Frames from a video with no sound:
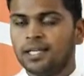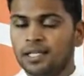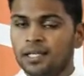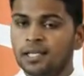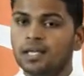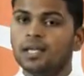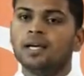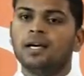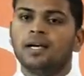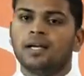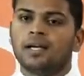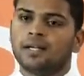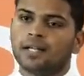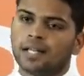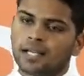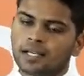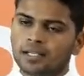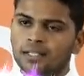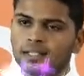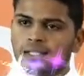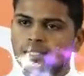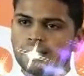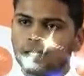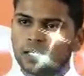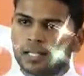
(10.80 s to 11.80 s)
कि
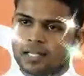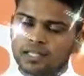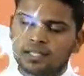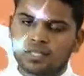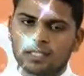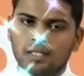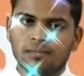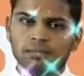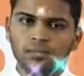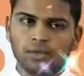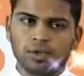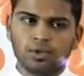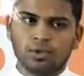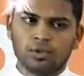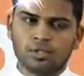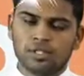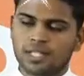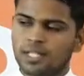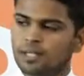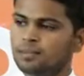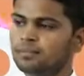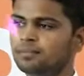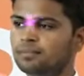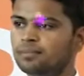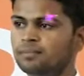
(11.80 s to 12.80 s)
रंग इस
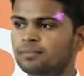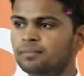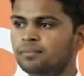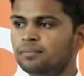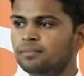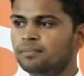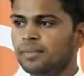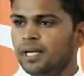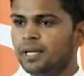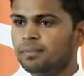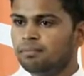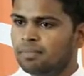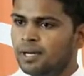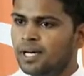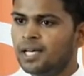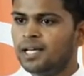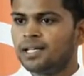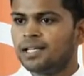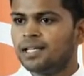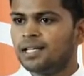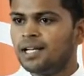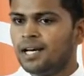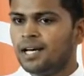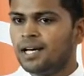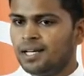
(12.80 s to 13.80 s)
मौसम में
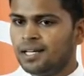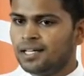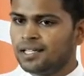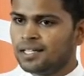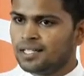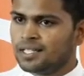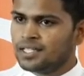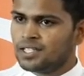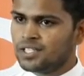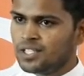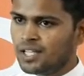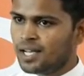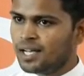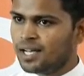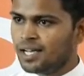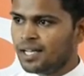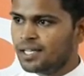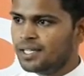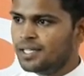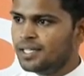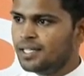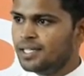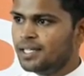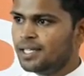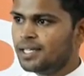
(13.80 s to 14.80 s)
भरना
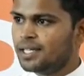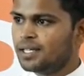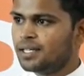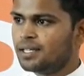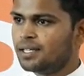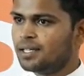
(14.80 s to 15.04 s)
चाहिए